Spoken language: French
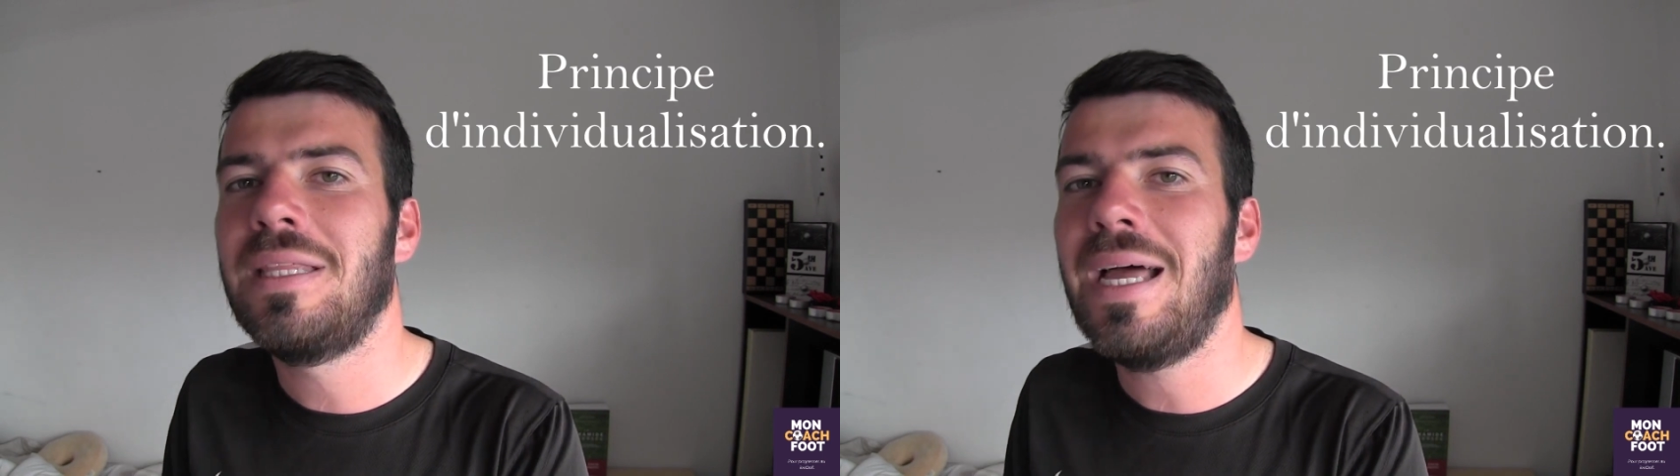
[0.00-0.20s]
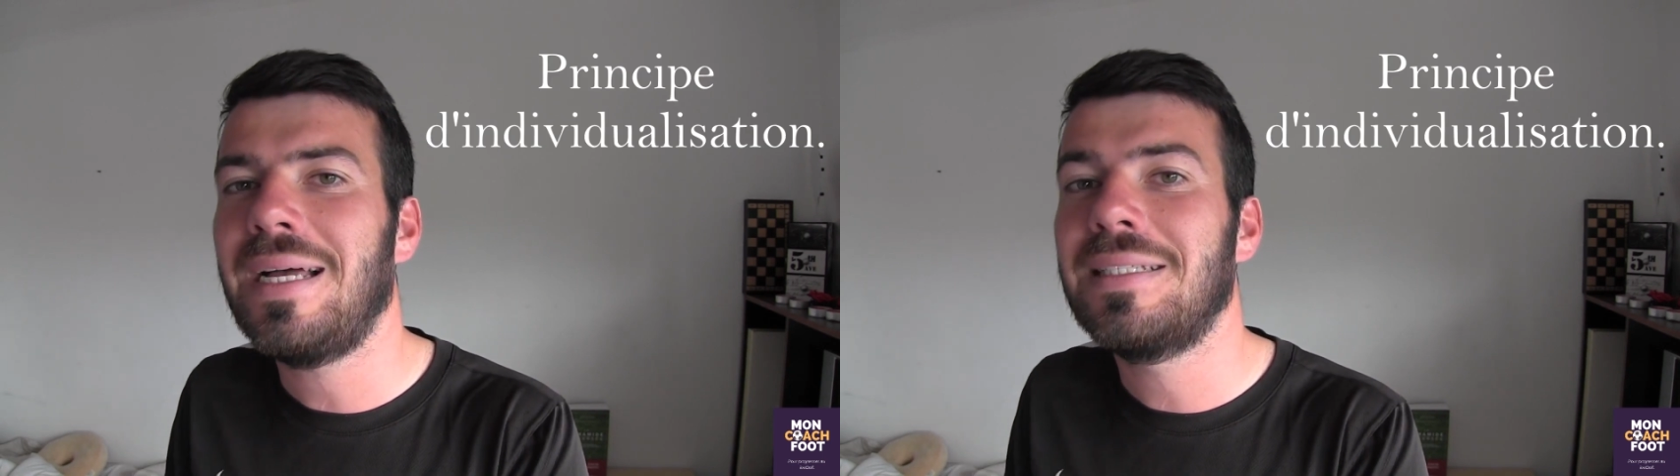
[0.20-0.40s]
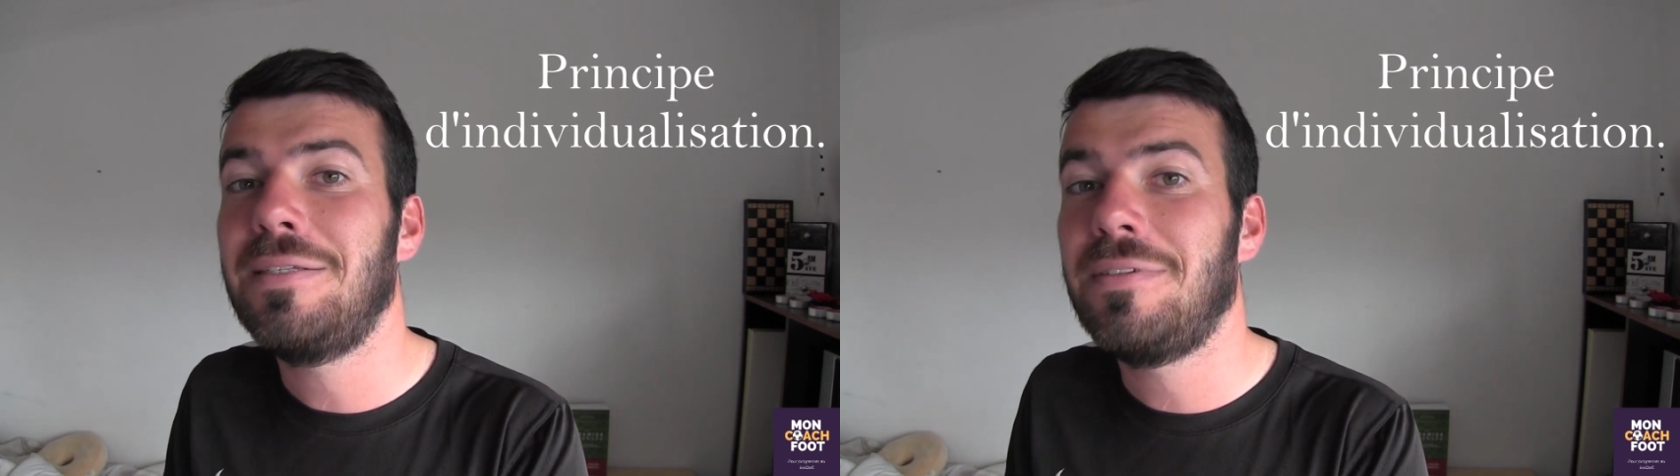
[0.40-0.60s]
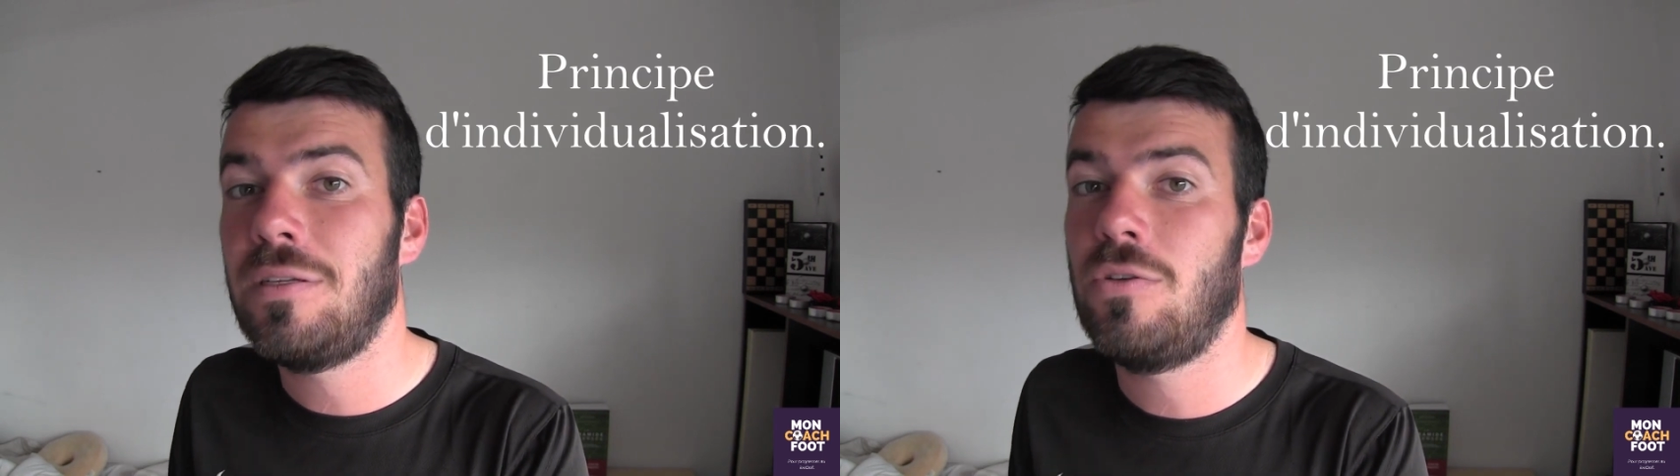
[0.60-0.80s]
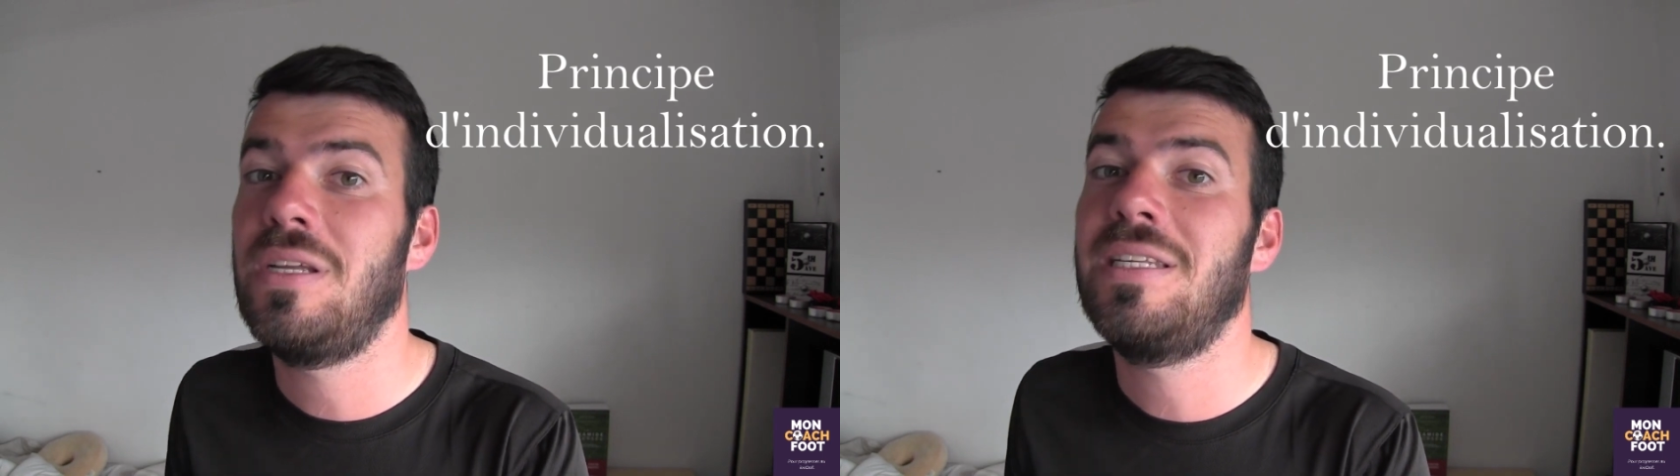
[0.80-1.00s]

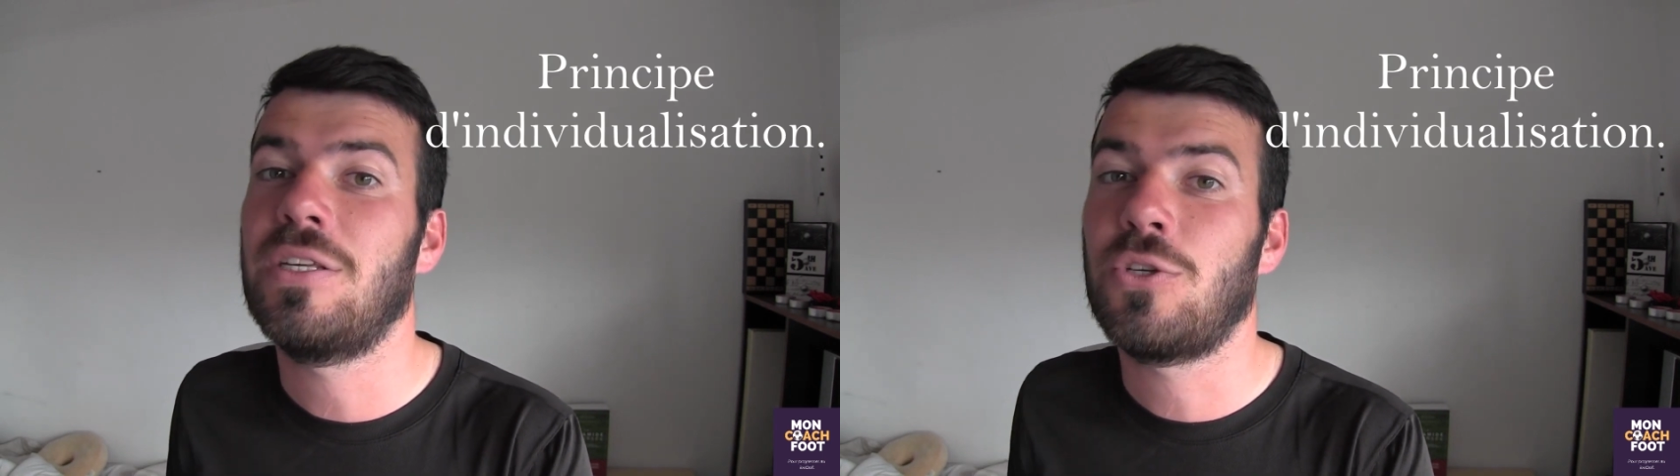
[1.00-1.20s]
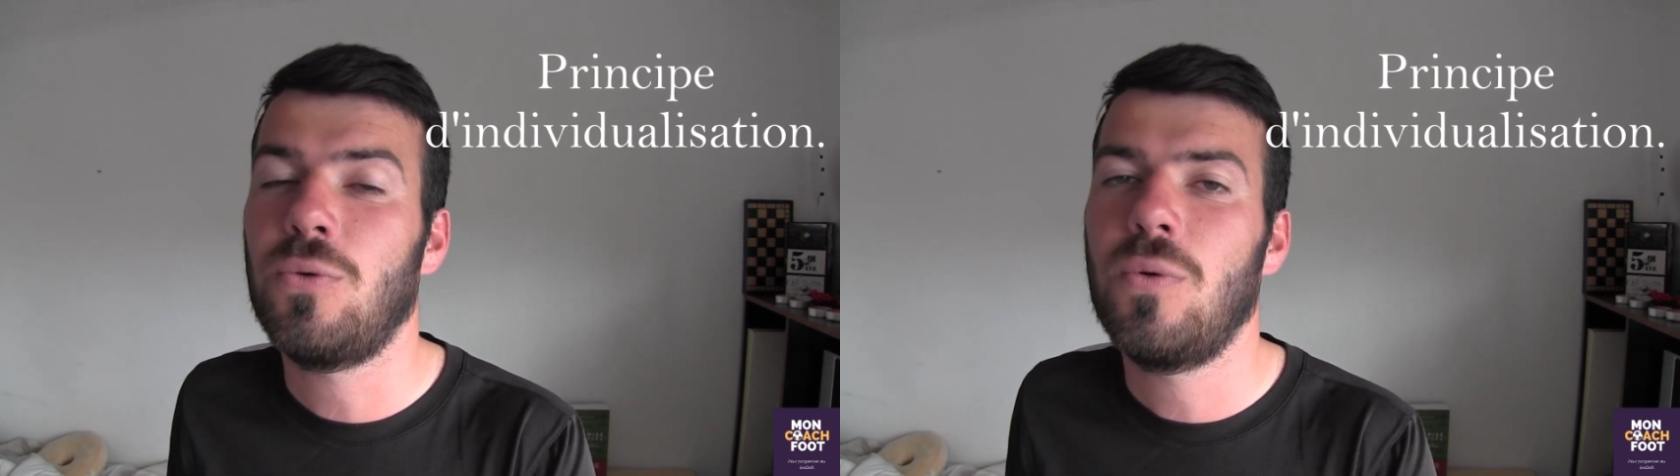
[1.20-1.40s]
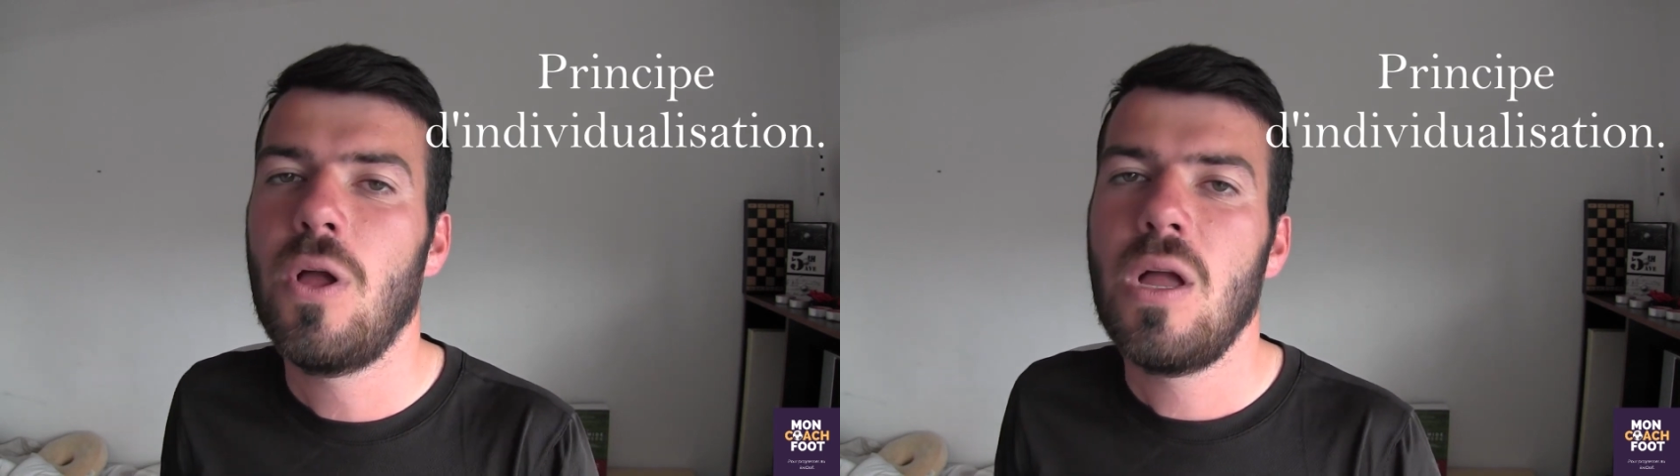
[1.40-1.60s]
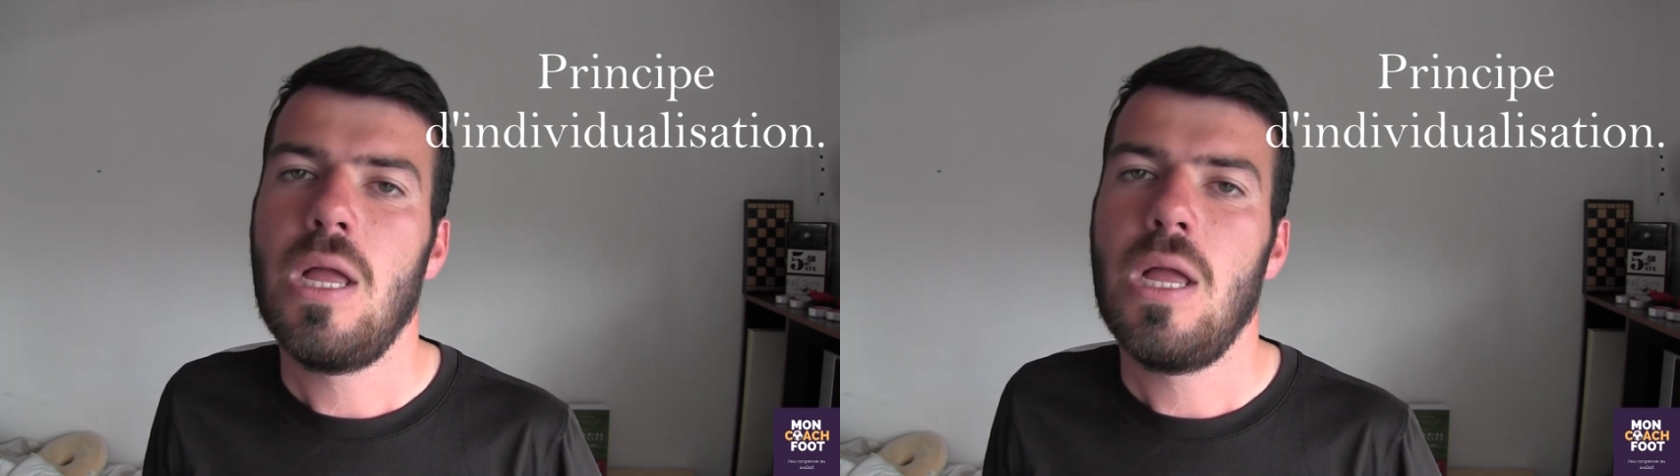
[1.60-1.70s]
d'individualisation.